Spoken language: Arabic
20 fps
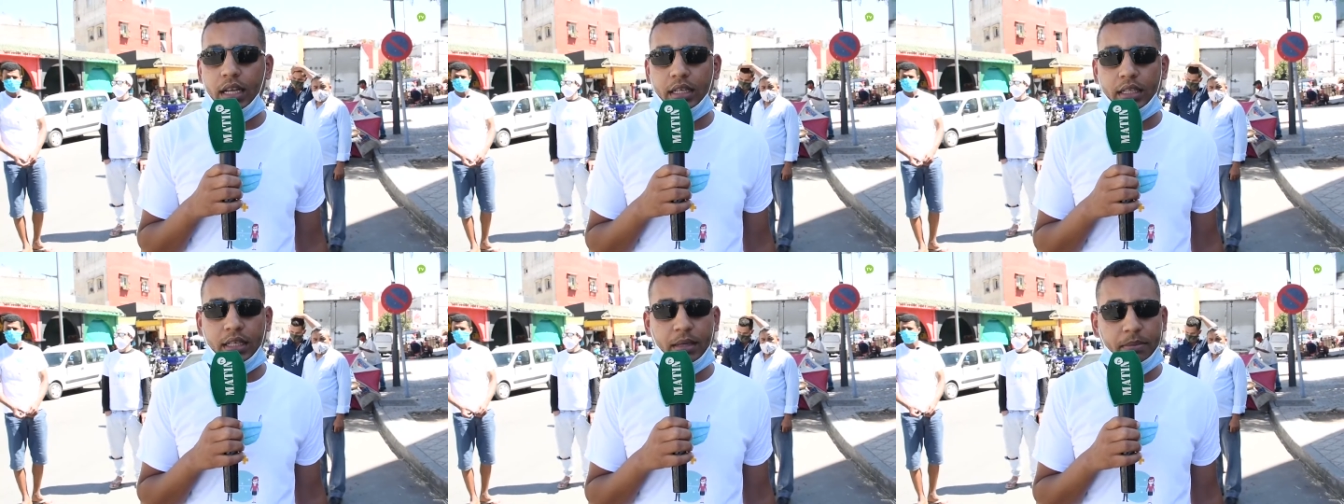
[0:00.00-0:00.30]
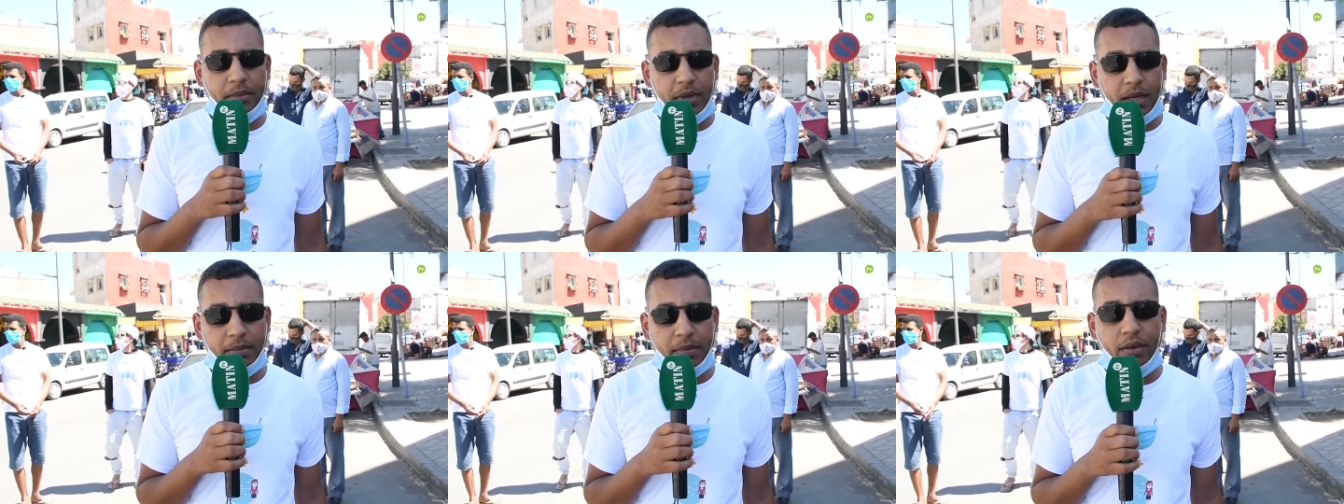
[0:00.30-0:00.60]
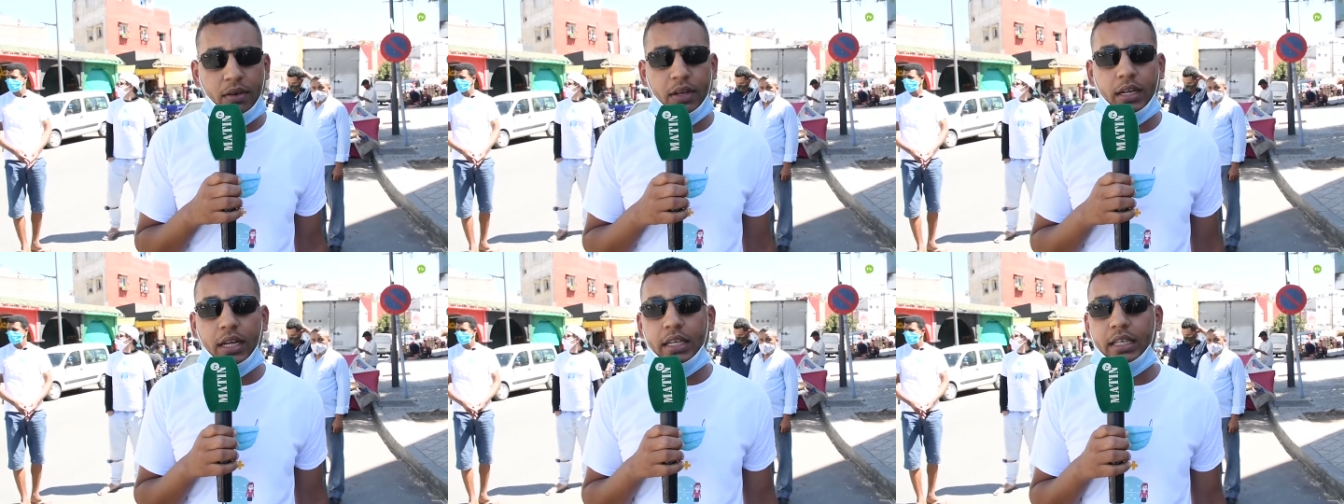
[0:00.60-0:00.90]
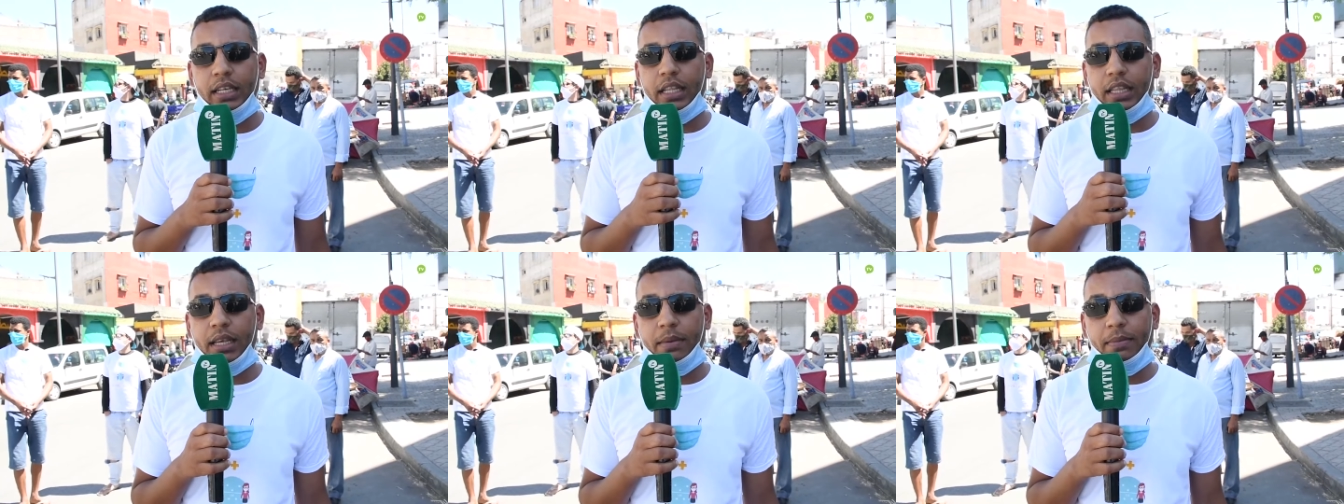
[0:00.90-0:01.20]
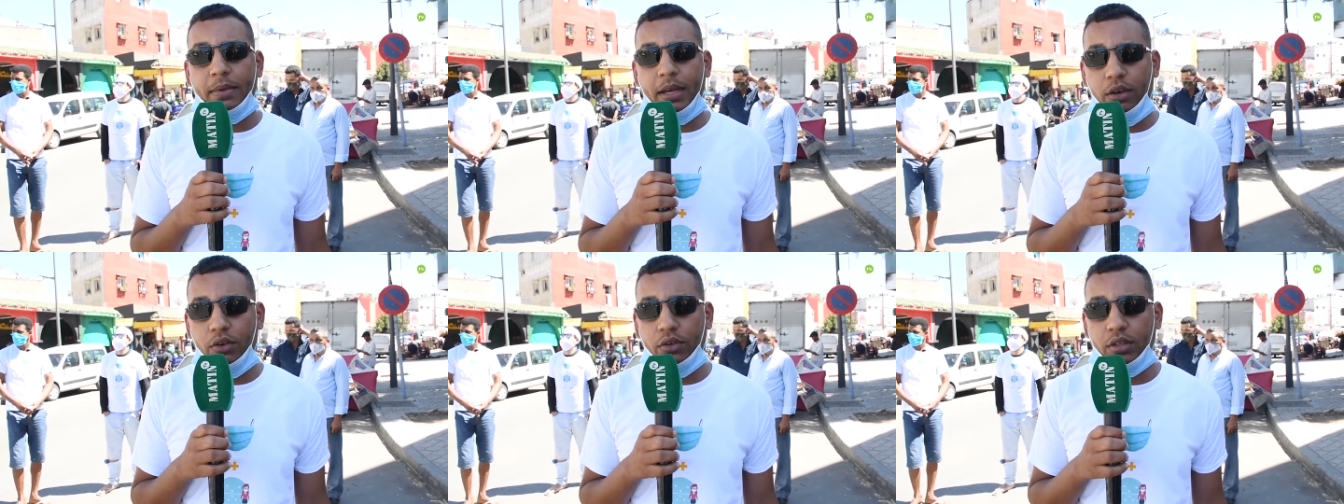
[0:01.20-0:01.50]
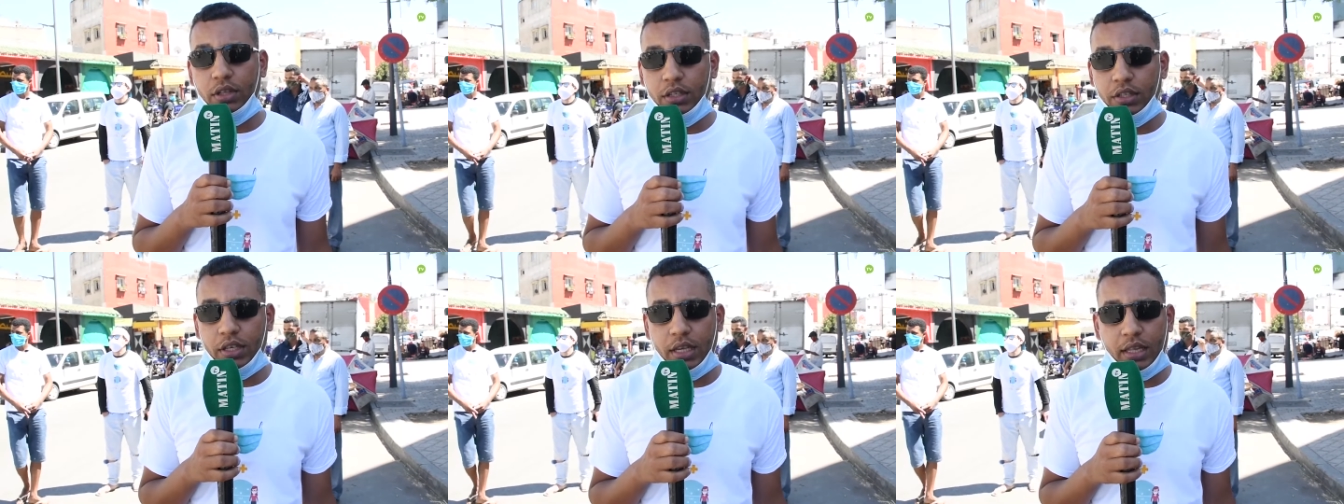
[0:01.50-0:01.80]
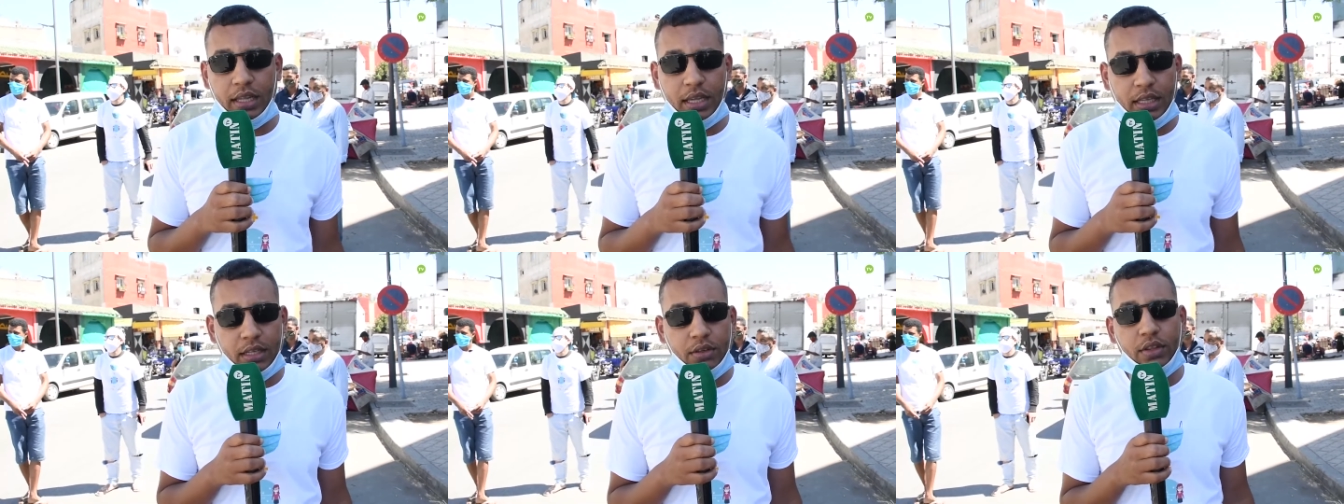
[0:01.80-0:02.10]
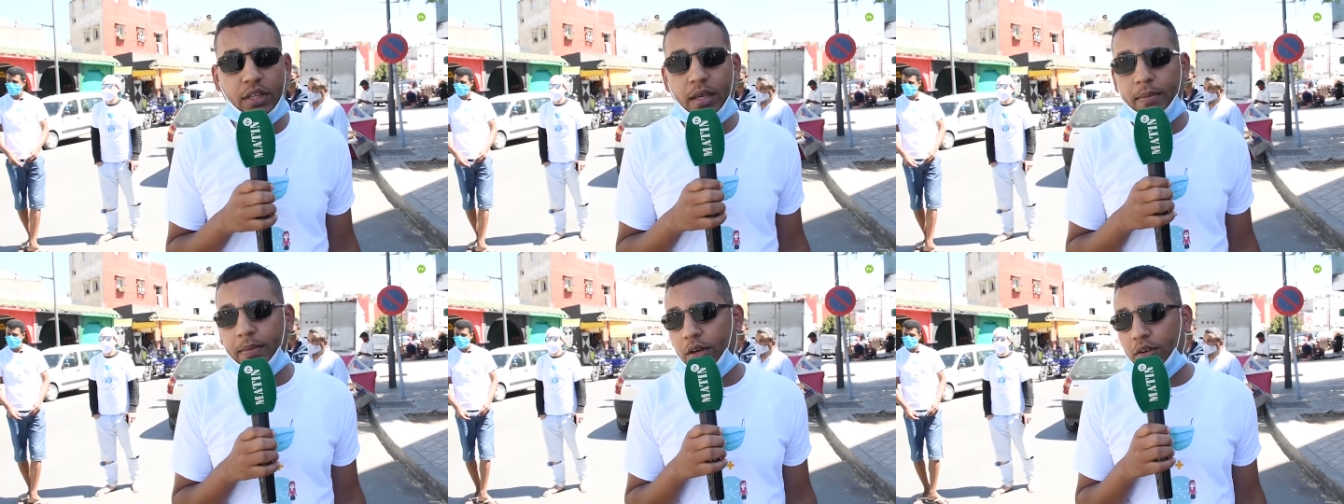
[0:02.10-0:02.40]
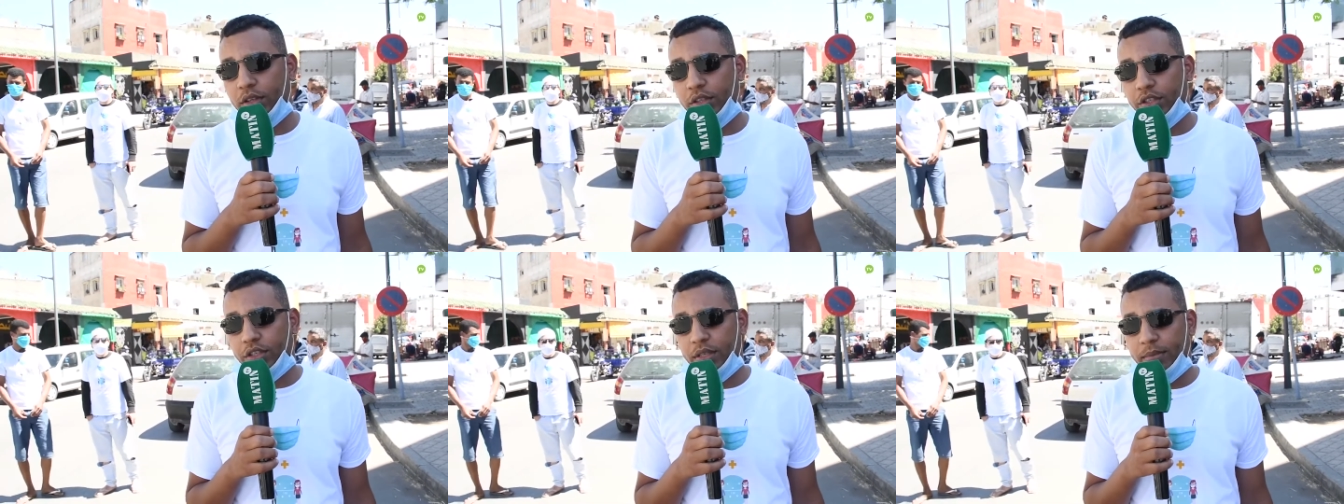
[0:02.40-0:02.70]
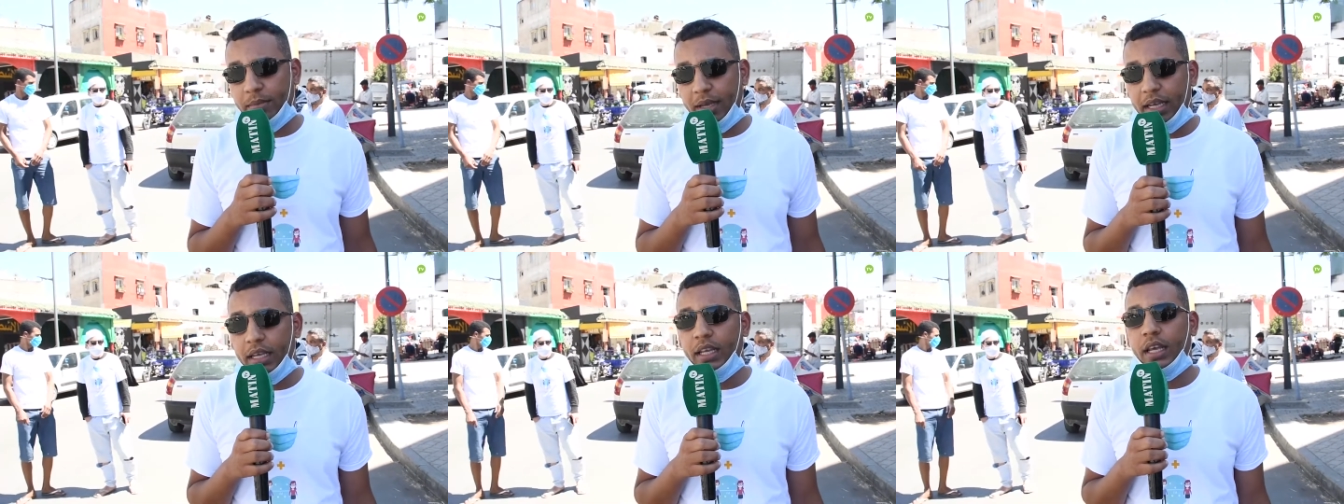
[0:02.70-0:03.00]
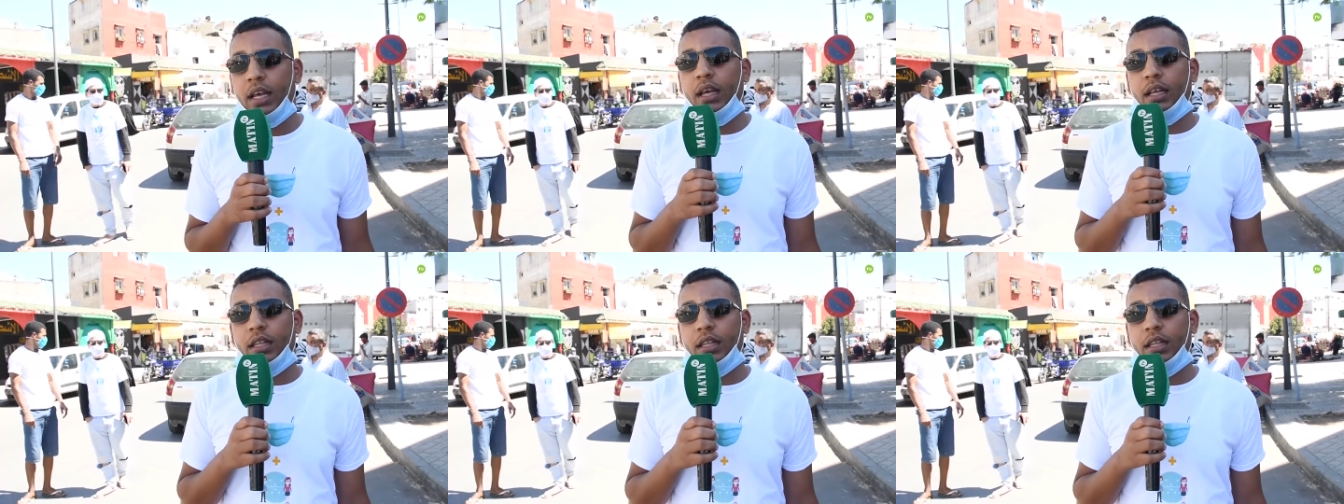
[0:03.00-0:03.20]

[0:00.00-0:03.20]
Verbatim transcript: الكمامه وعلى ان التباعد الجسدي والتباعد الاجتماعي